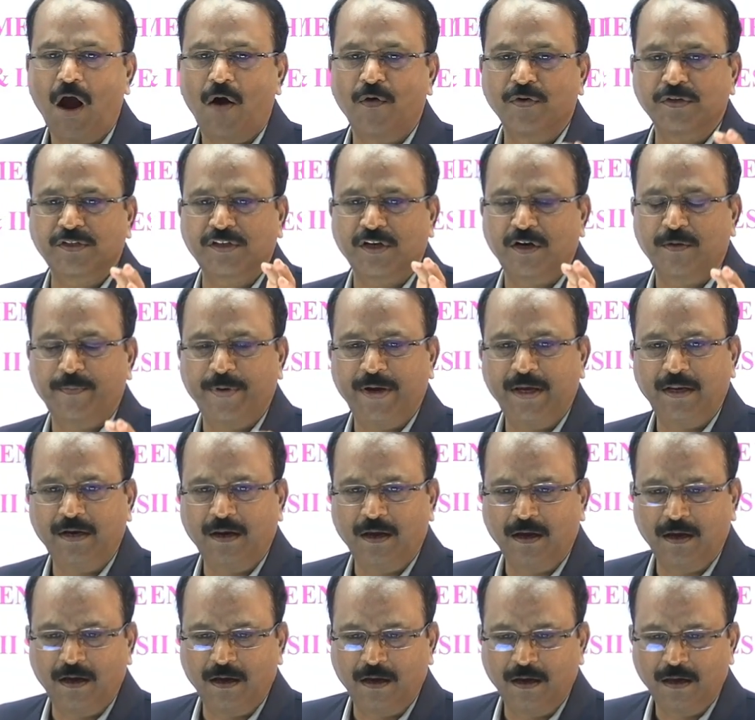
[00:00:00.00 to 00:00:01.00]
అవసరమైన
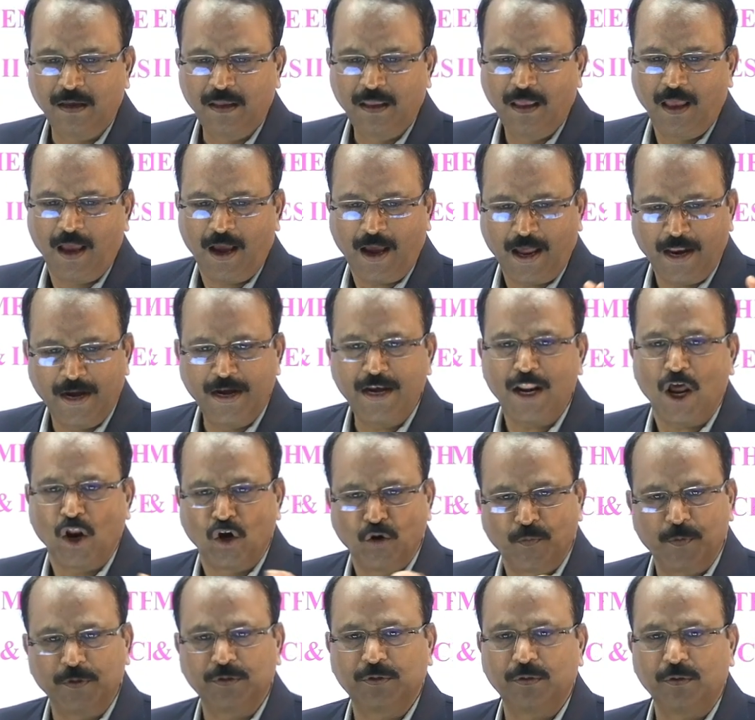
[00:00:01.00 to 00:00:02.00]
అన్ని
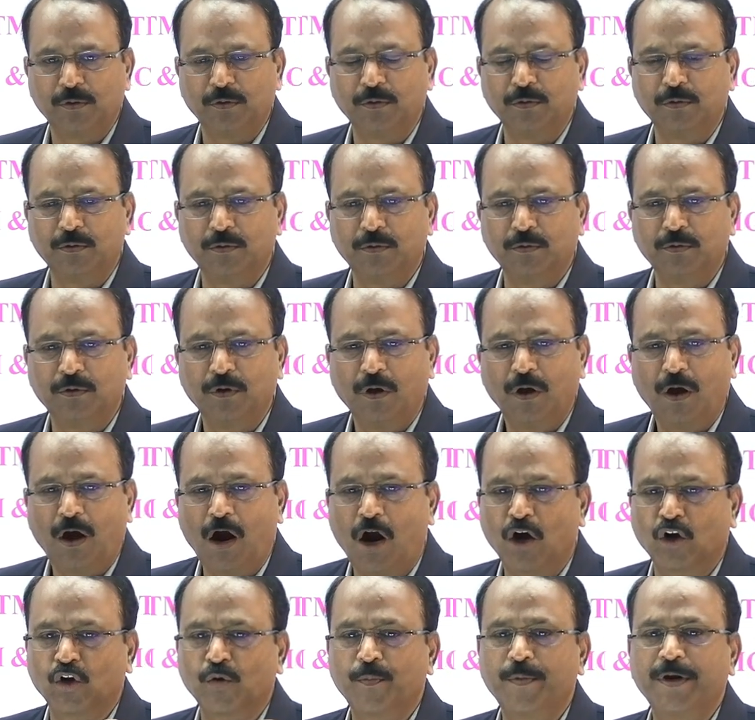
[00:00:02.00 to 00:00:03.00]
అనుమతులు
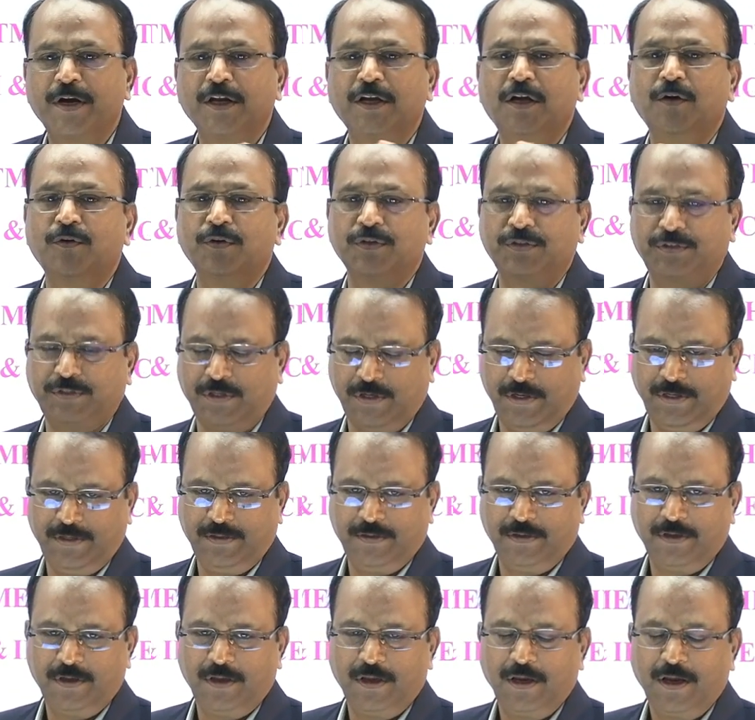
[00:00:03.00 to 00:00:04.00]
ఆటోమేటిక్గా వస్తాయి
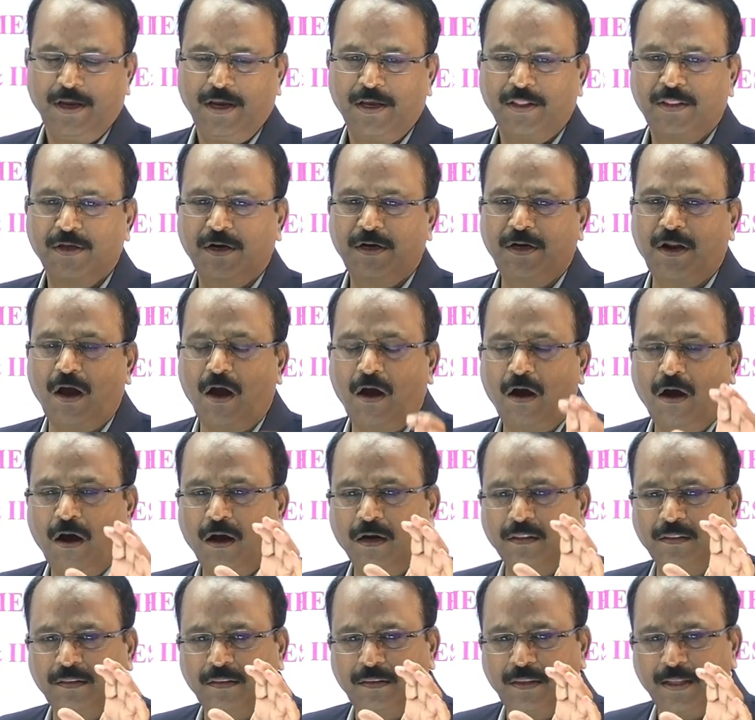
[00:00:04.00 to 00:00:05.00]
ఎందుకంటే
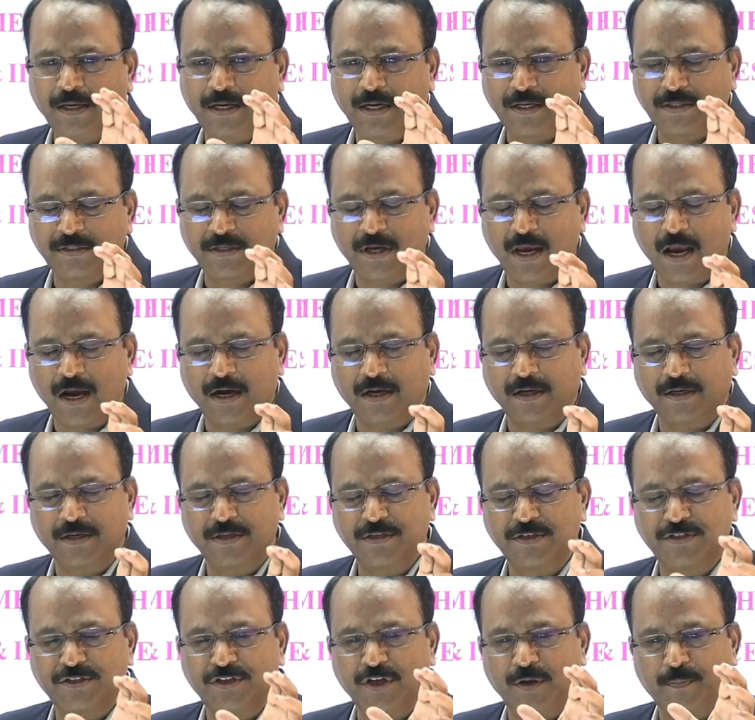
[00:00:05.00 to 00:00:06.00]
ఆర్థిక శాఖ
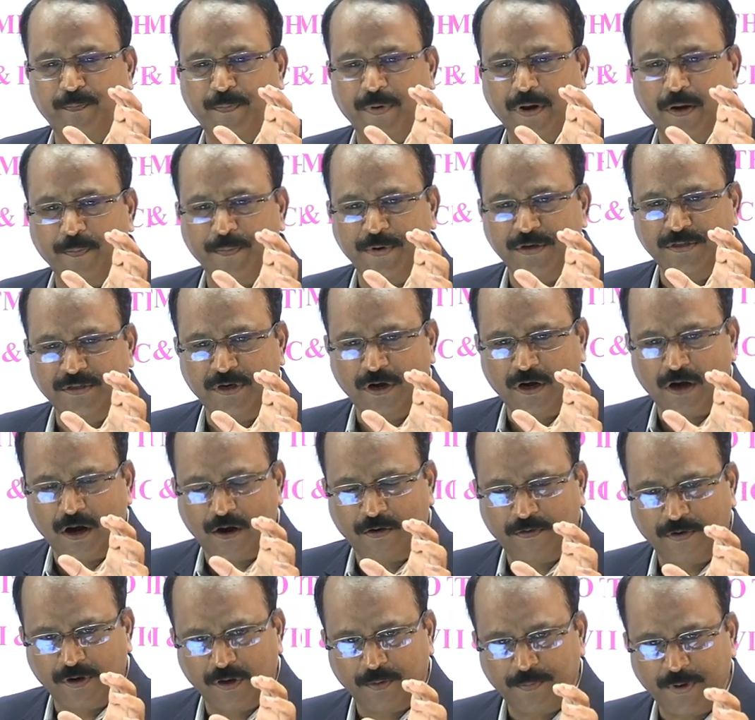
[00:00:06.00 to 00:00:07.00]
నుంచి పర్మిషన్
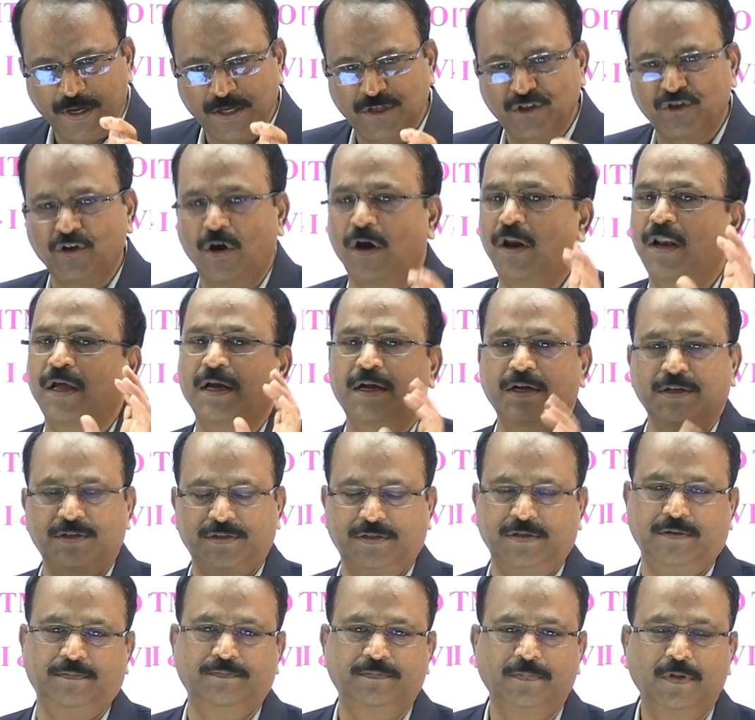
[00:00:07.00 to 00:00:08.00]
రావడమే చాలా
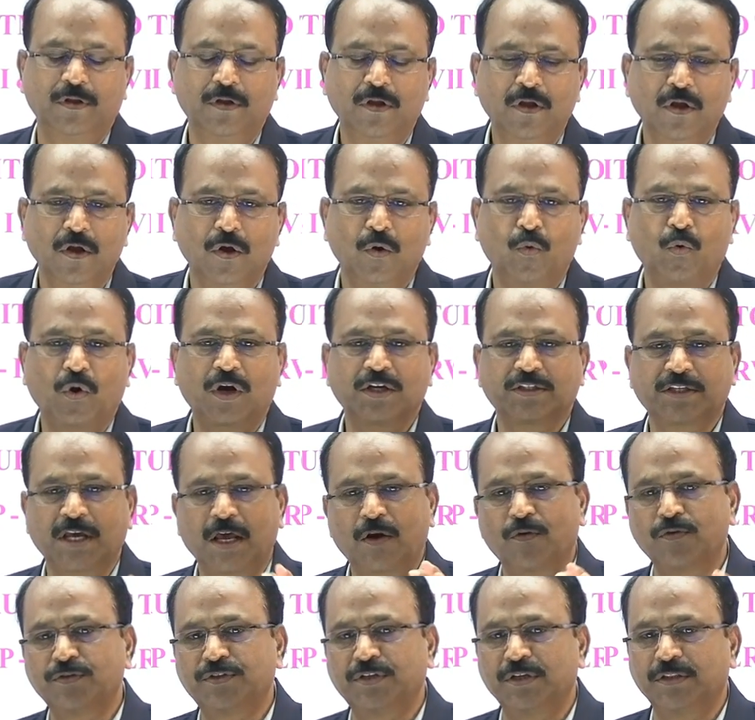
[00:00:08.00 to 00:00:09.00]
కష్టం
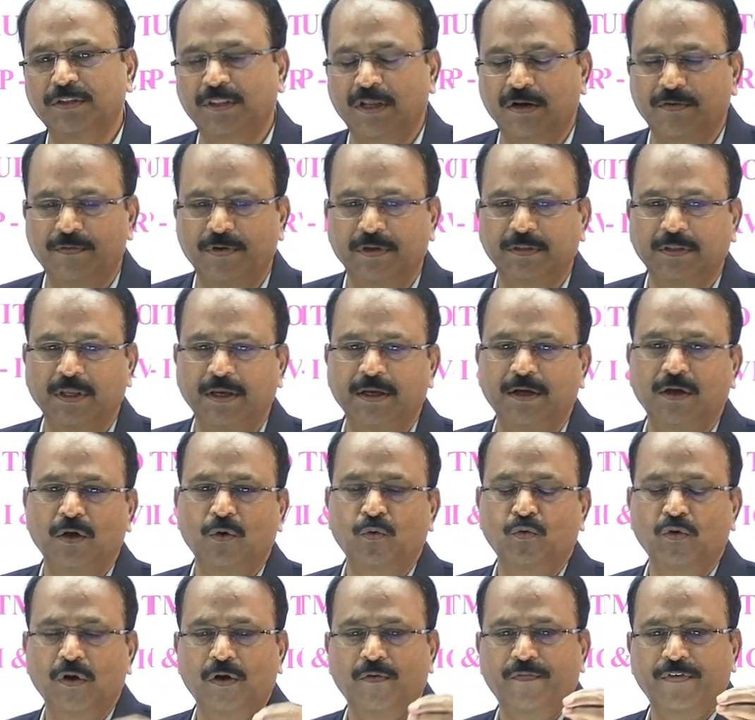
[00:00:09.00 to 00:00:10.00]
ఒకసారి వచ్చిన తర్వాత ఇక
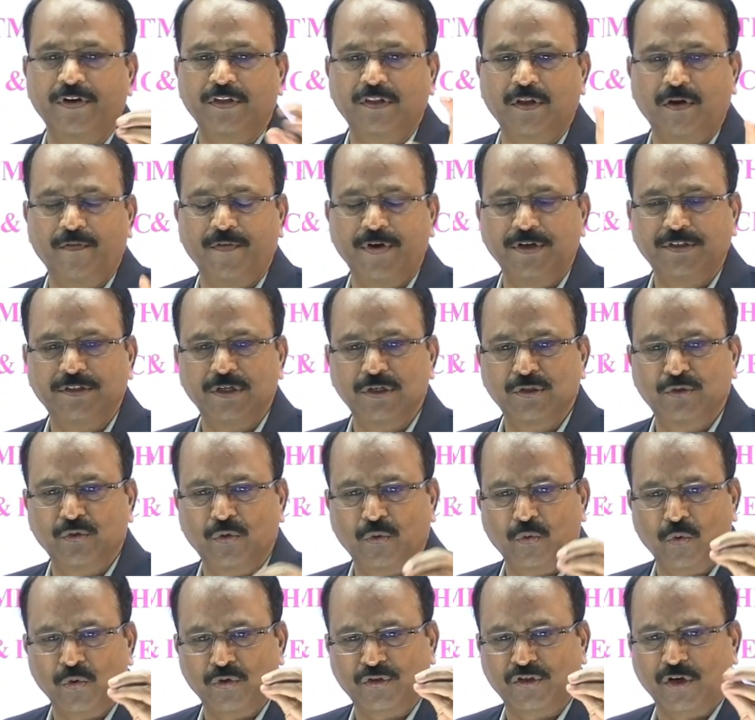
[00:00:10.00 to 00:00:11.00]
రూల్ ఆఫ్ రిజర్వేషన్స్
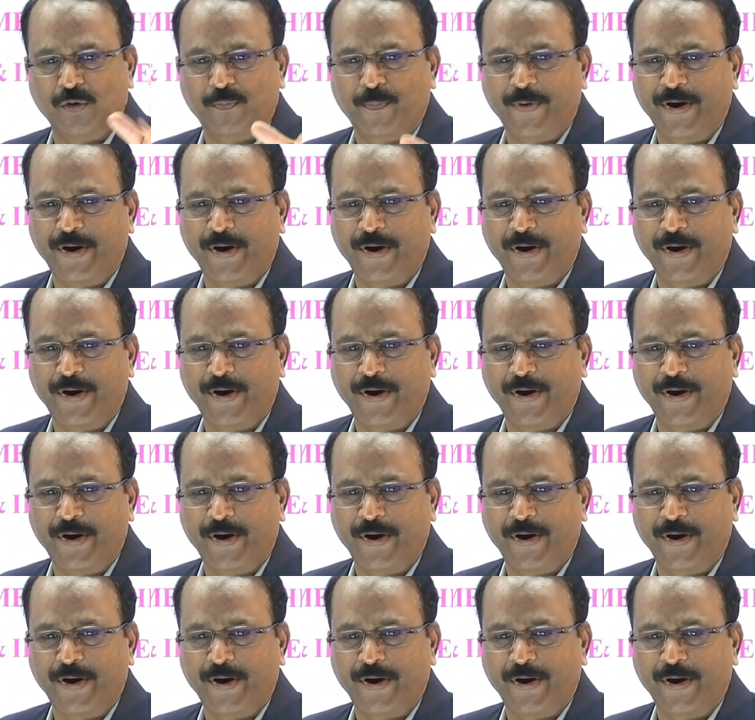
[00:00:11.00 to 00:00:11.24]
రోస్టర్